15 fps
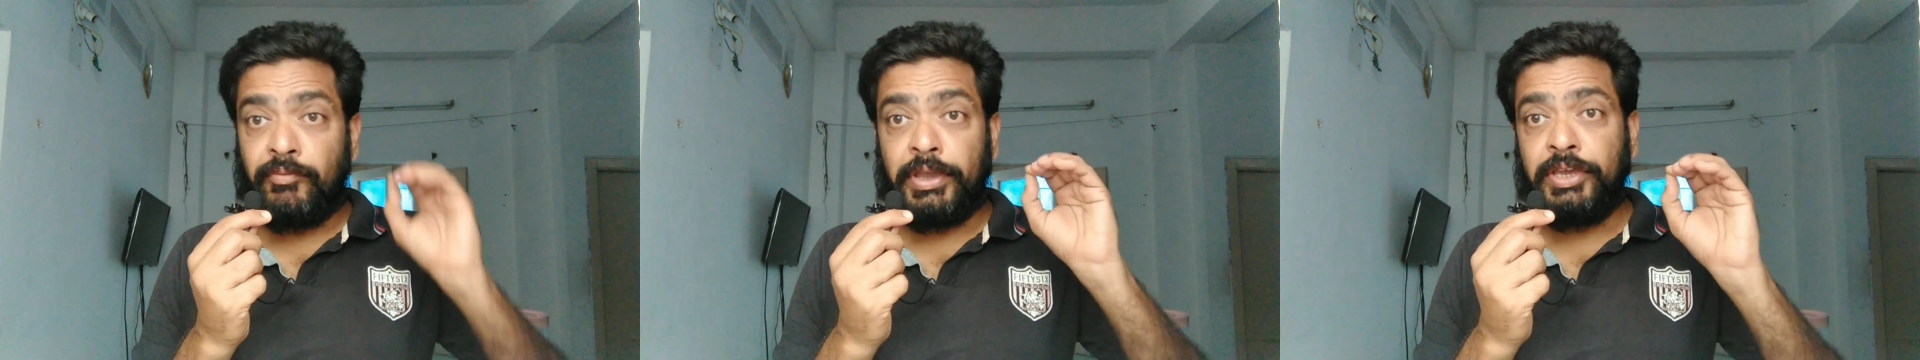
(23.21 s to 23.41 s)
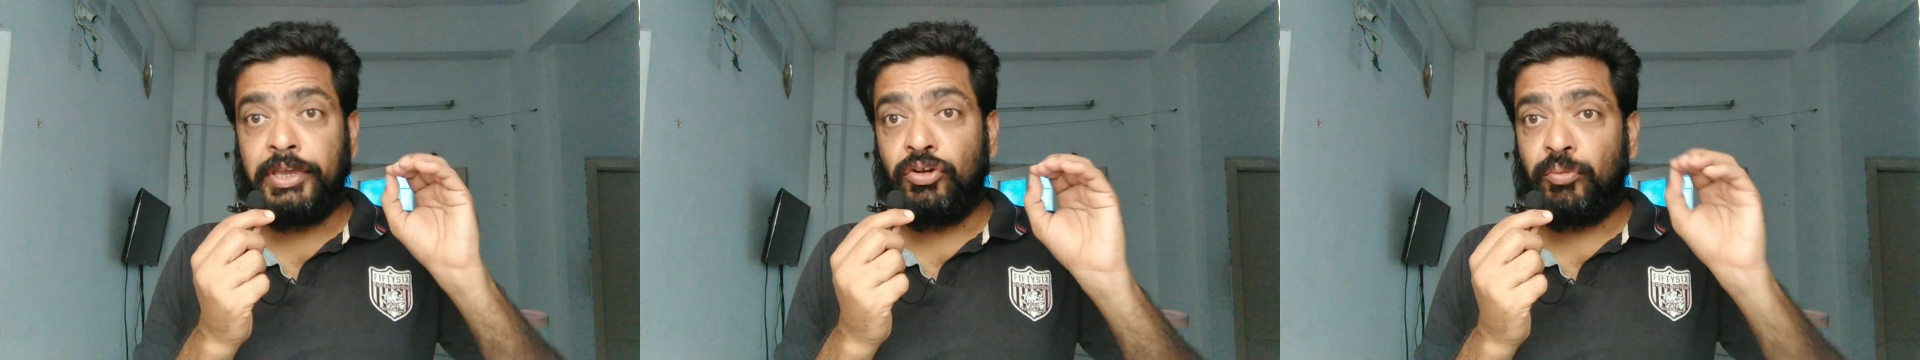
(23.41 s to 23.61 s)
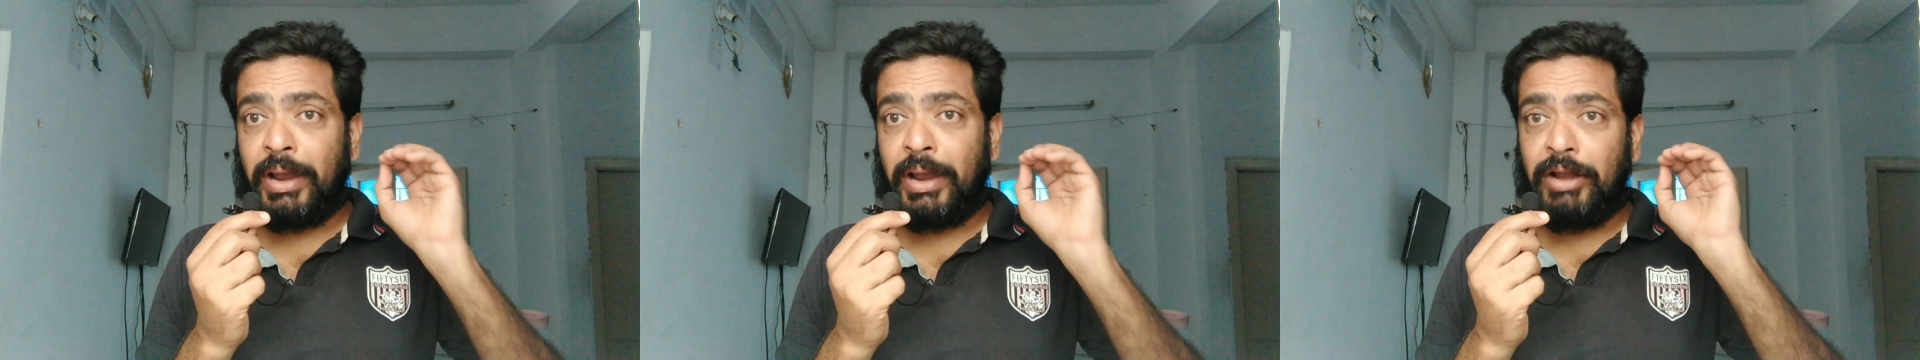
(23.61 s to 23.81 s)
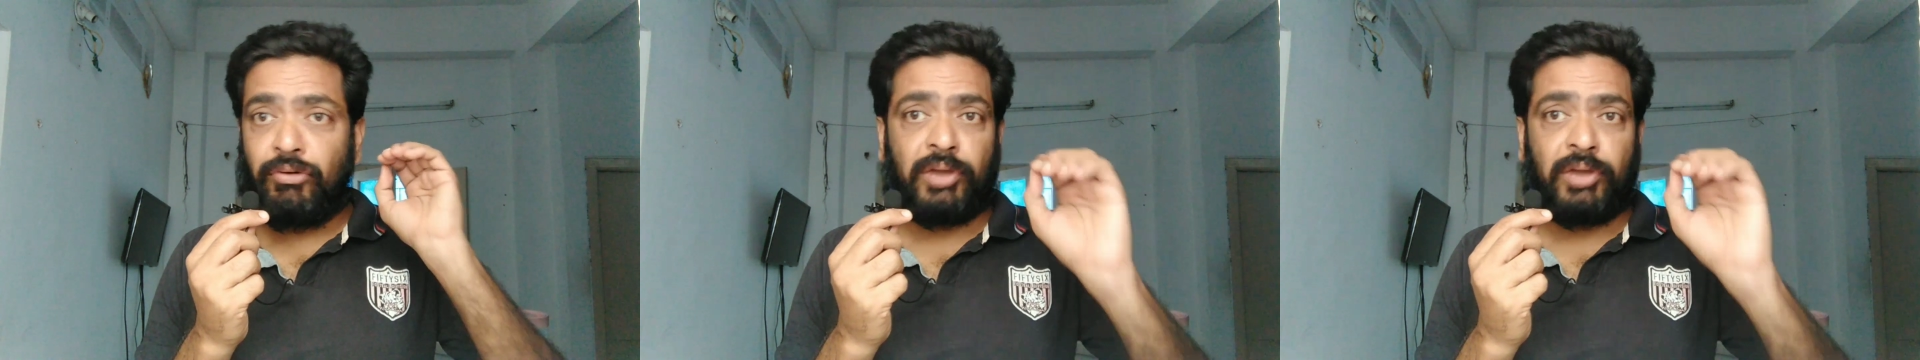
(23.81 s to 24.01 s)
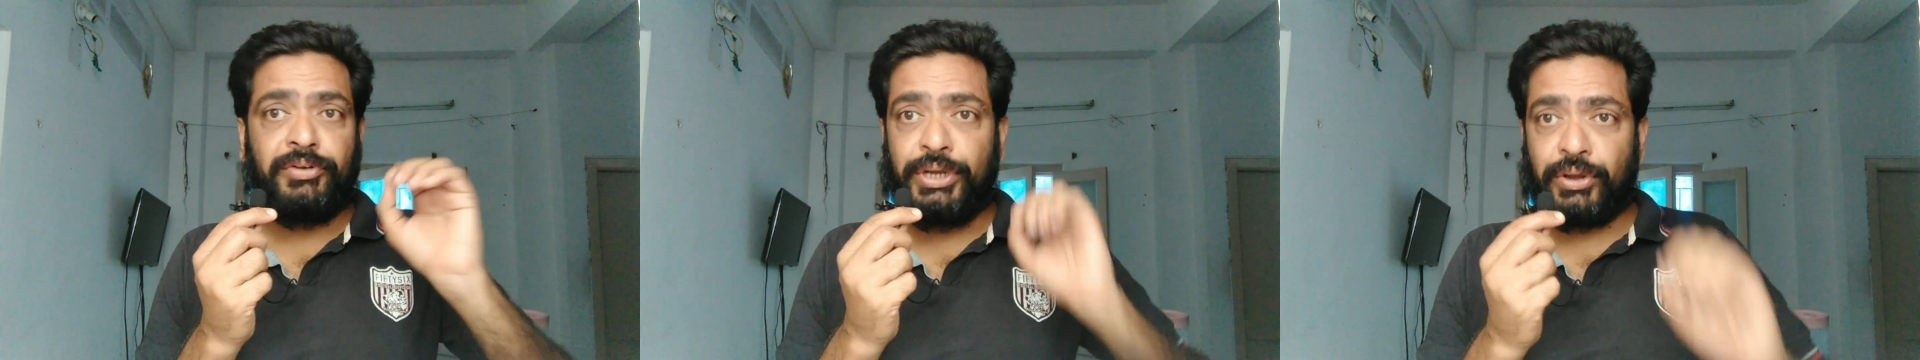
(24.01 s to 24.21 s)
వెయ్యి రూపాయలు
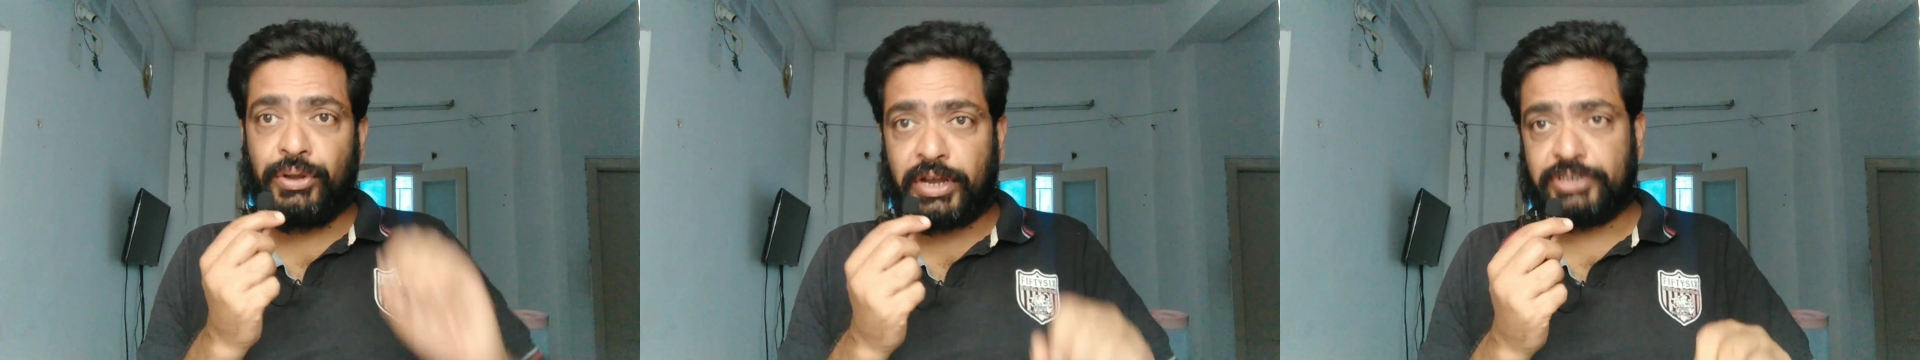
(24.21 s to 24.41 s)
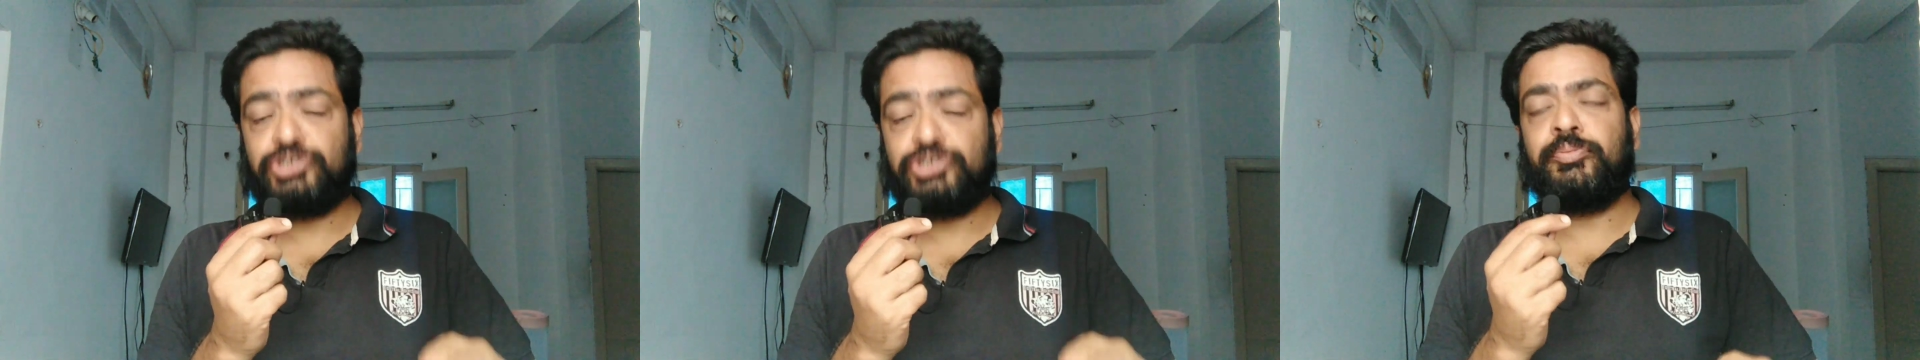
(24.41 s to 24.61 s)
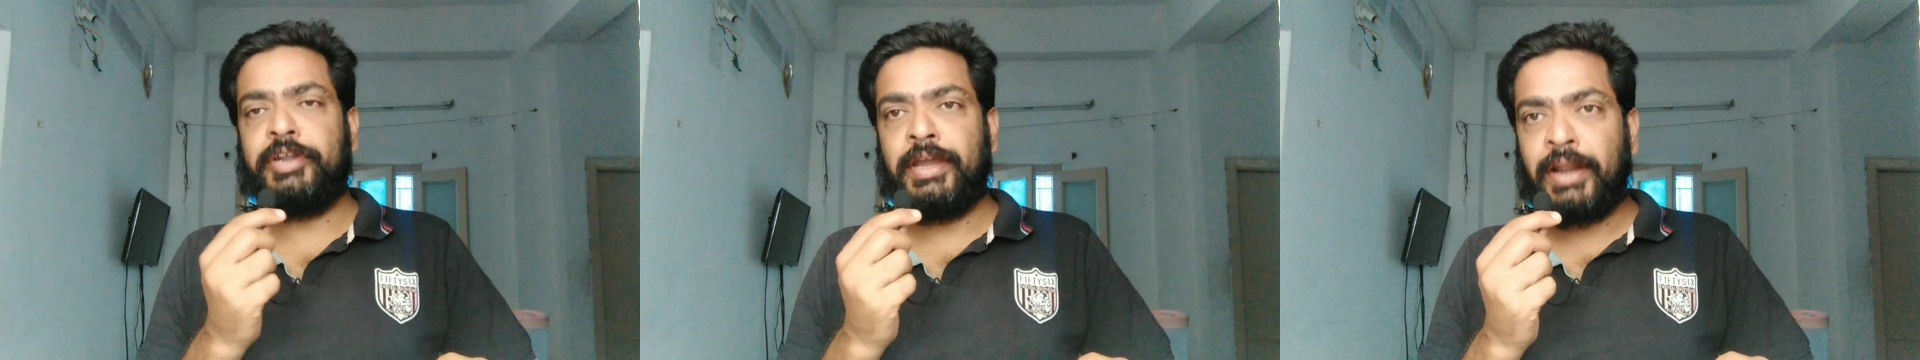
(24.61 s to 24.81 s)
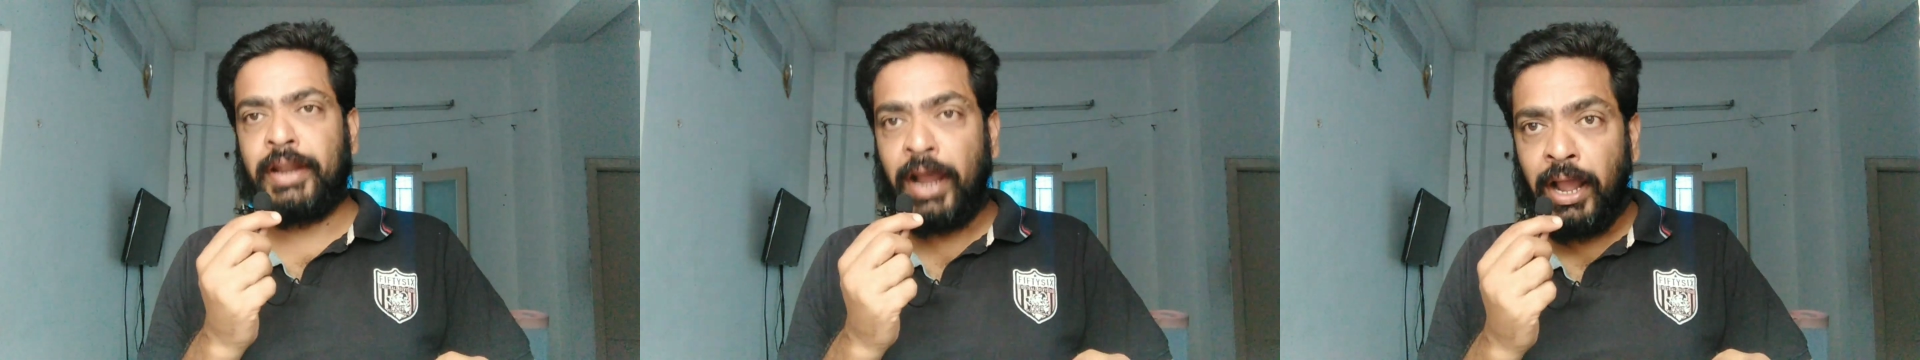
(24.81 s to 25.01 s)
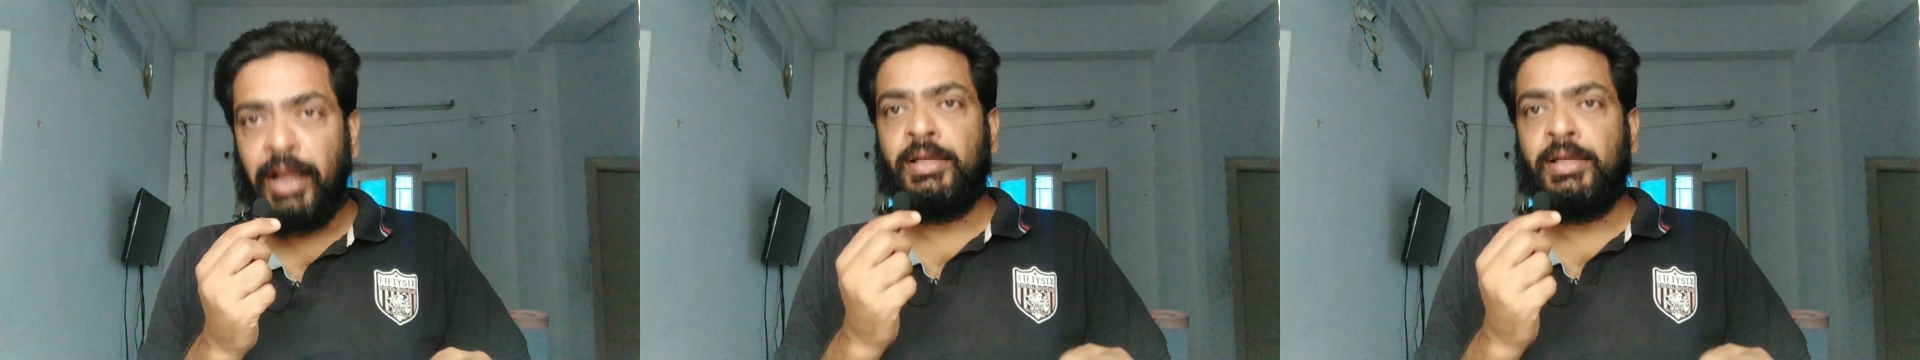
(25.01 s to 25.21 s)
ఒక వీడియో ఖర్చు
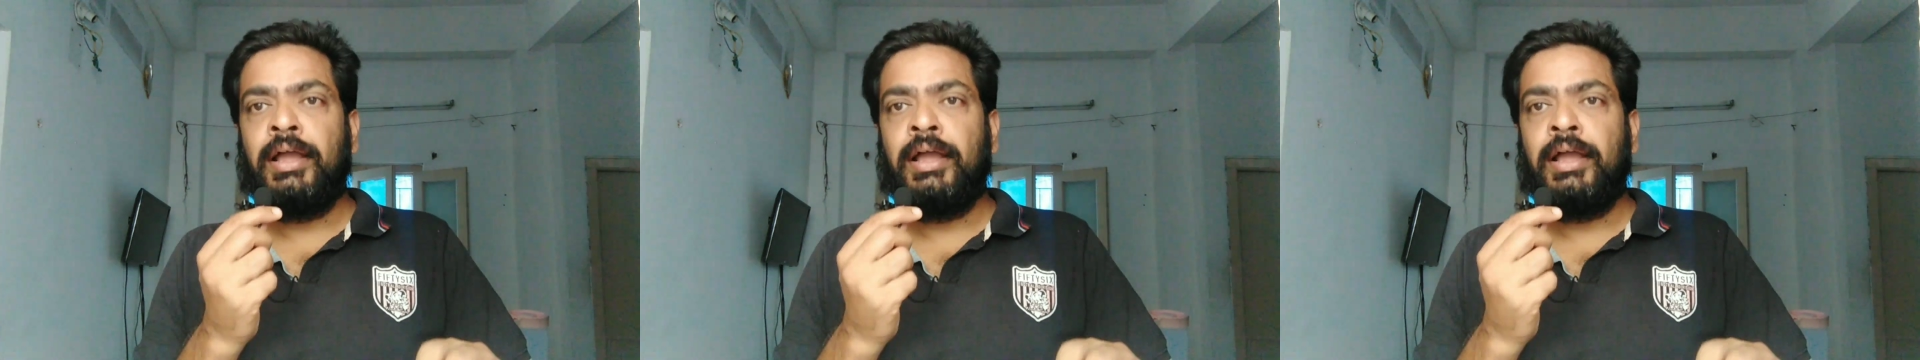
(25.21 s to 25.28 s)
పెట్టారా